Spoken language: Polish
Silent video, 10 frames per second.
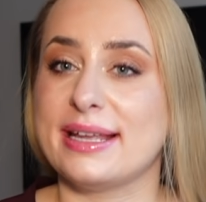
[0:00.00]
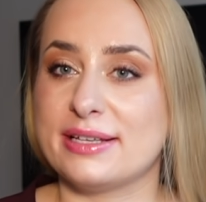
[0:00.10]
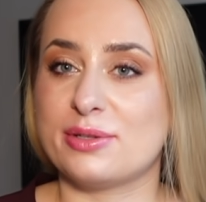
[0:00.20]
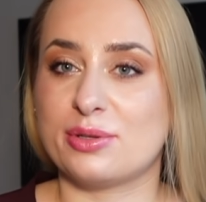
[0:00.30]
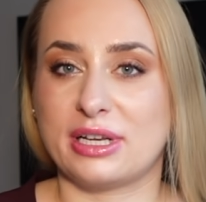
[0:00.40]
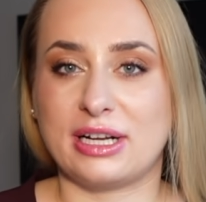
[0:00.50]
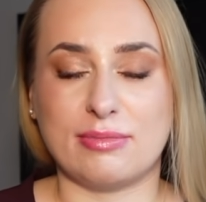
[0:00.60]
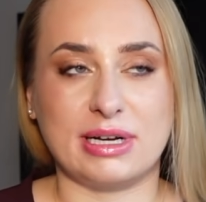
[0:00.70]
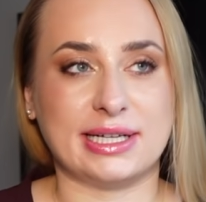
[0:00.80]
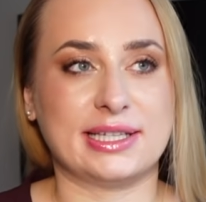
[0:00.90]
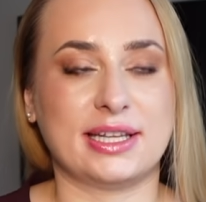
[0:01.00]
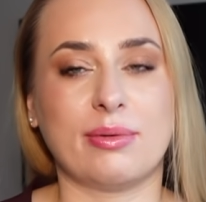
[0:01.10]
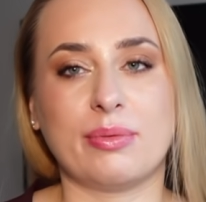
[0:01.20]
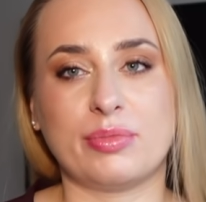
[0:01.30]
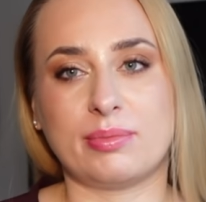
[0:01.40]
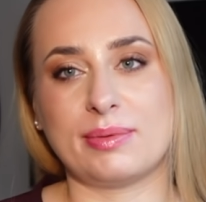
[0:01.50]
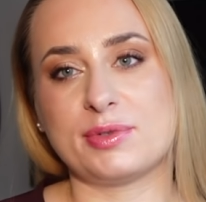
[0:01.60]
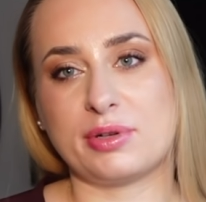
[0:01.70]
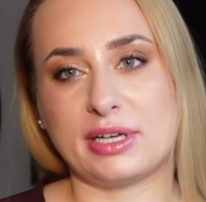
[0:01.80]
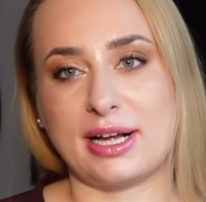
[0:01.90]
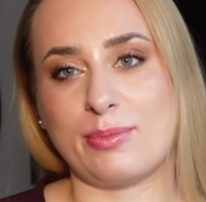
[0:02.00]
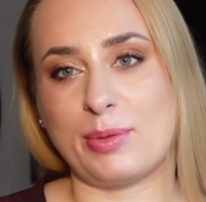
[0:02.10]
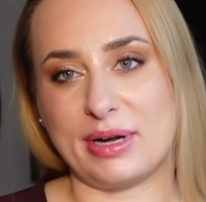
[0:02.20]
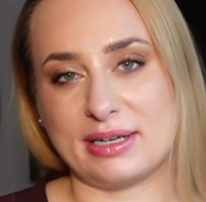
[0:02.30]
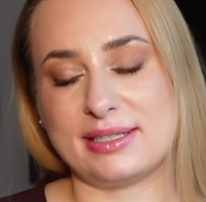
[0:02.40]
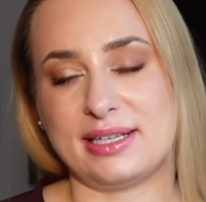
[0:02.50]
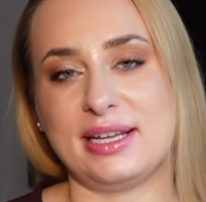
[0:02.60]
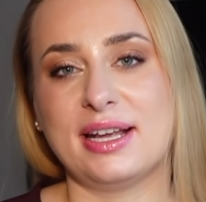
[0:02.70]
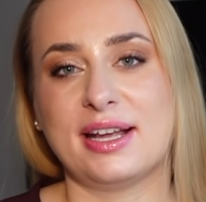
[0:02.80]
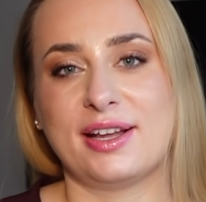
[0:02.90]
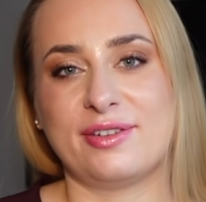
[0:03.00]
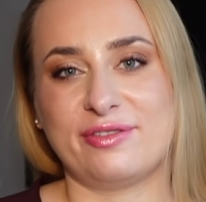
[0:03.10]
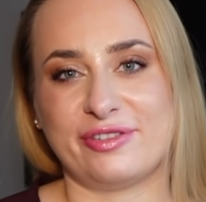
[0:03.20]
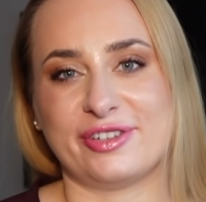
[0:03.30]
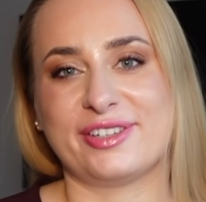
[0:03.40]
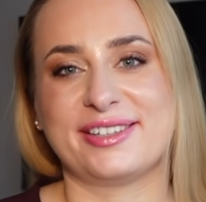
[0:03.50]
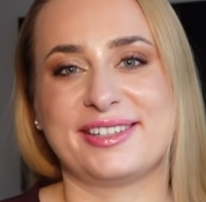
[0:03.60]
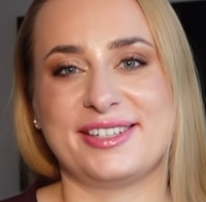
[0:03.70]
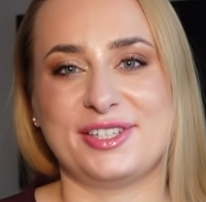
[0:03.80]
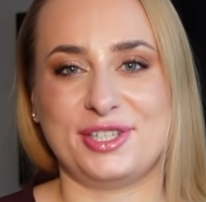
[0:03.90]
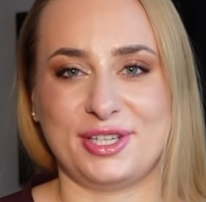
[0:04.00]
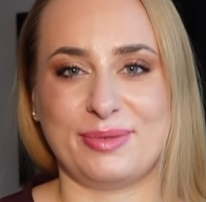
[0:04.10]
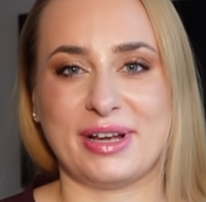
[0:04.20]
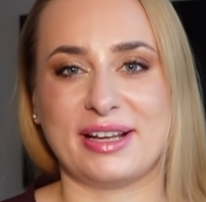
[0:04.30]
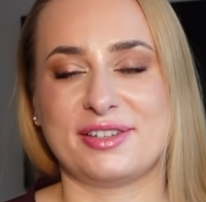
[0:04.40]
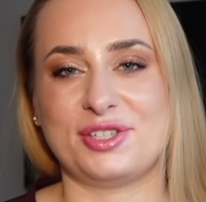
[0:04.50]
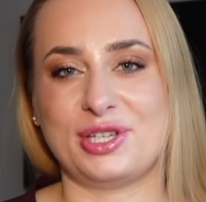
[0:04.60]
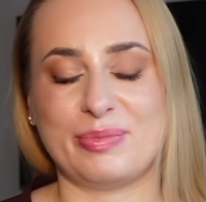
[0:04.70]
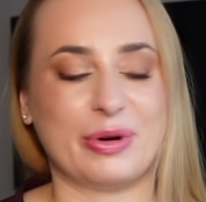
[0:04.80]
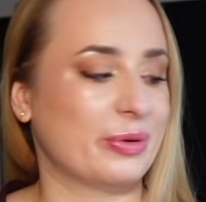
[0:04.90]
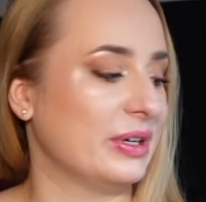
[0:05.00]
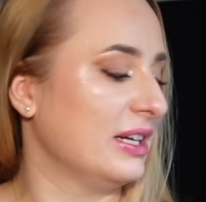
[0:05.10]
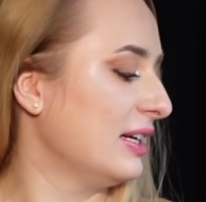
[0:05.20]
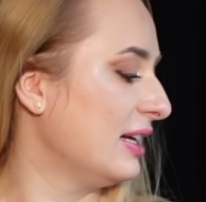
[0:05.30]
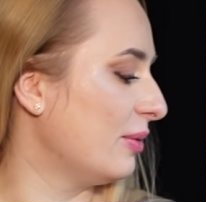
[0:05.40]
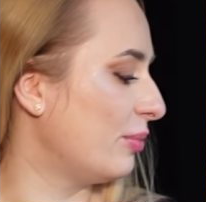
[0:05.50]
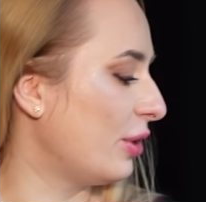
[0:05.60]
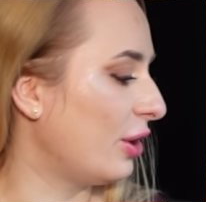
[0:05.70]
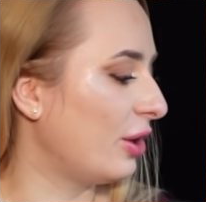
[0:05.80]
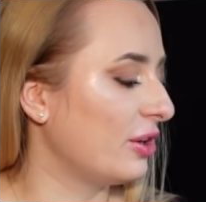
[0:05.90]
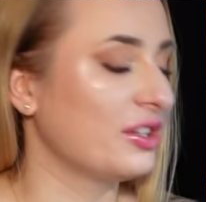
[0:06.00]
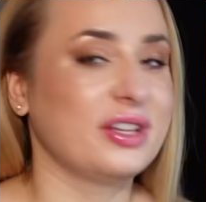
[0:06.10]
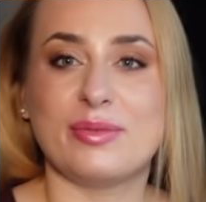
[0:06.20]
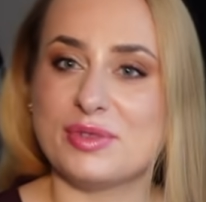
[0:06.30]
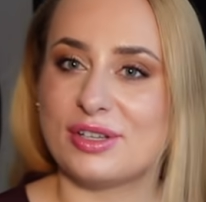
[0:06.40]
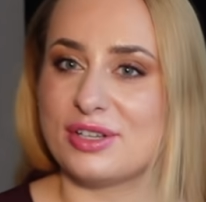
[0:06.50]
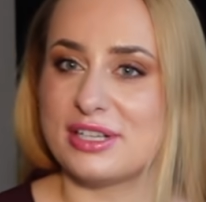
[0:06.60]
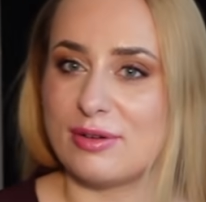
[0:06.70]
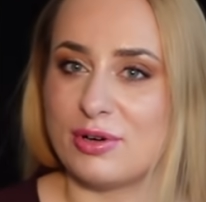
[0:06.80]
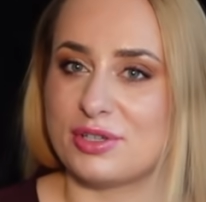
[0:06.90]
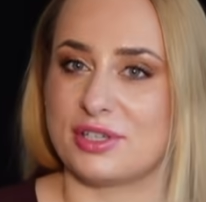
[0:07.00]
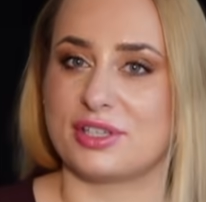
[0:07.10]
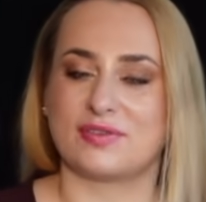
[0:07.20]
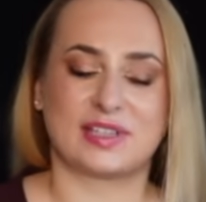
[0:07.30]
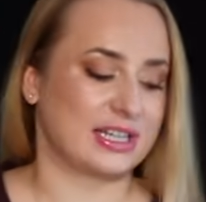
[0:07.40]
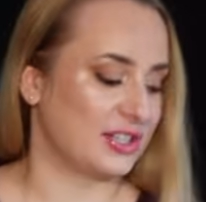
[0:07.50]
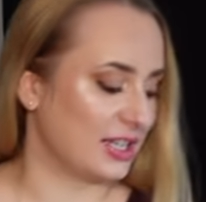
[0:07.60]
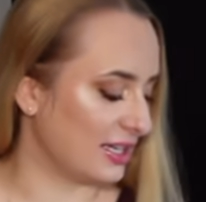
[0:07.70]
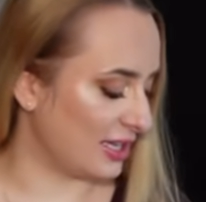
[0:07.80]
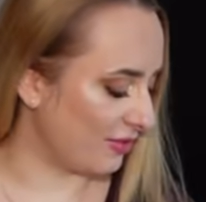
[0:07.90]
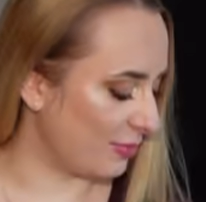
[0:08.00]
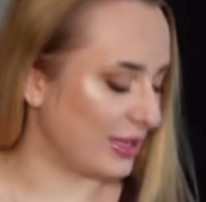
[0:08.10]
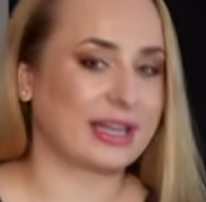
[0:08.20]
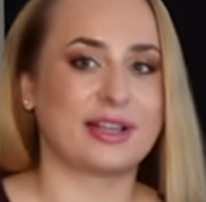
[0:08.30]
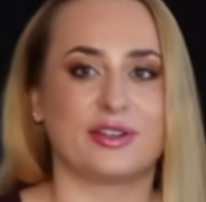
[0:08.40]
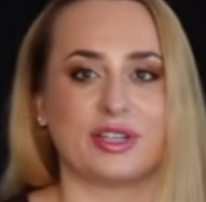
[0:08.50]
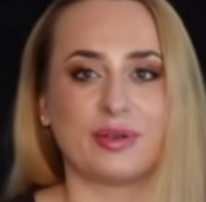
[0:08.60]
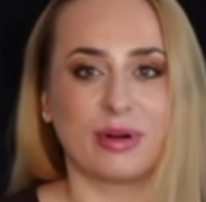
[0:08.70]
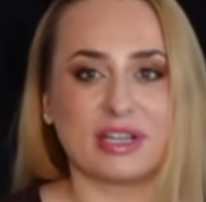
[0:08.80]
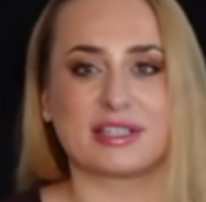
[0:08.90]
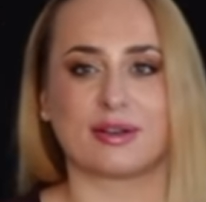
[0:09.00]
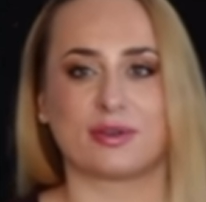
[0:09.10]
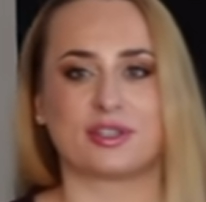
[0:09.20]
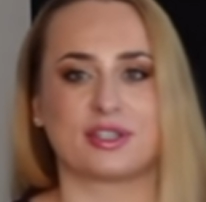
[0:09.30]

Jest to sukienka maxi ja mam problem z sukienkami maxi w zimę, zimą bo nie wiem, co do nich założyć. W sensie nie wiem, jaki do nich płaszcz założyć.